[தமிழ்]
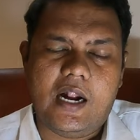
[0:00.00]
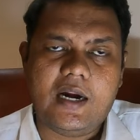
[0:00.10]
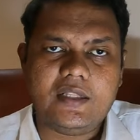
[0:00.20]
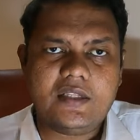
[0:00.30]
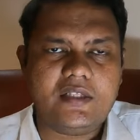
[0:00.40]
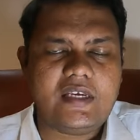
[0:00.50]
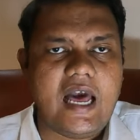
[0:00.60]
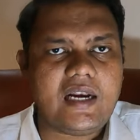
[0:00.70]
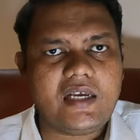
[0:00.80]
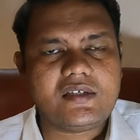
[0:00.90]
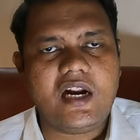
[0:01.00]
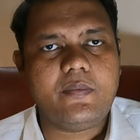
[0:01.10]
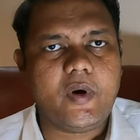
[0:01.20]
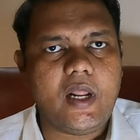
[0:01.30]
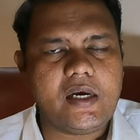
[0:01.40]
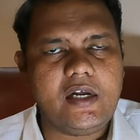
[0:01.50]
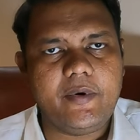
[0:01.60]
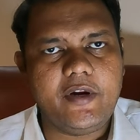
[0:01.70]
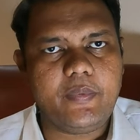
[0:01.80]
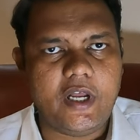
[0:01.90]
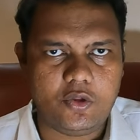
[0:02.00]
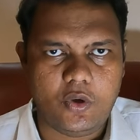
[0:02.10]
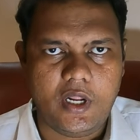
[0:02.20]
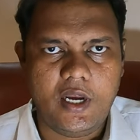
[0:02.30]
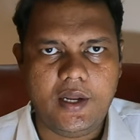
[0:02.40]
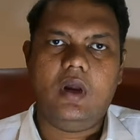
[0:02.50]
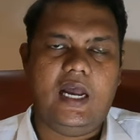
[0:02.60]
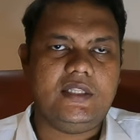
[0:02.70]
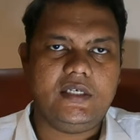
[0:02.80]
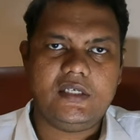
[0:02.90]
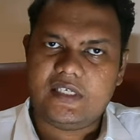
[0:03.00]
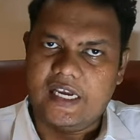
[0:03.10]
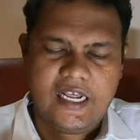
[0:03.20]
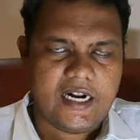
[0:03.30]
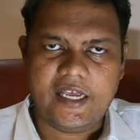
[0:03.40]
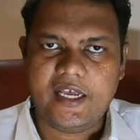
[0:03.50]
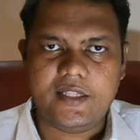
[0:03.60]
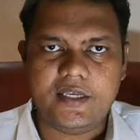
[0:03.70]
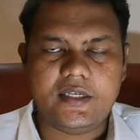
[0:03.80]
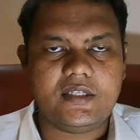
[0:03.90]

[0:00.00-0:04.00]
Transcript: அடுத்தது யாரா ஸ்டார்ட் பண்ணாங்க அப்படின்னு பார்த்தோம்னா அது சைனா கிடையாது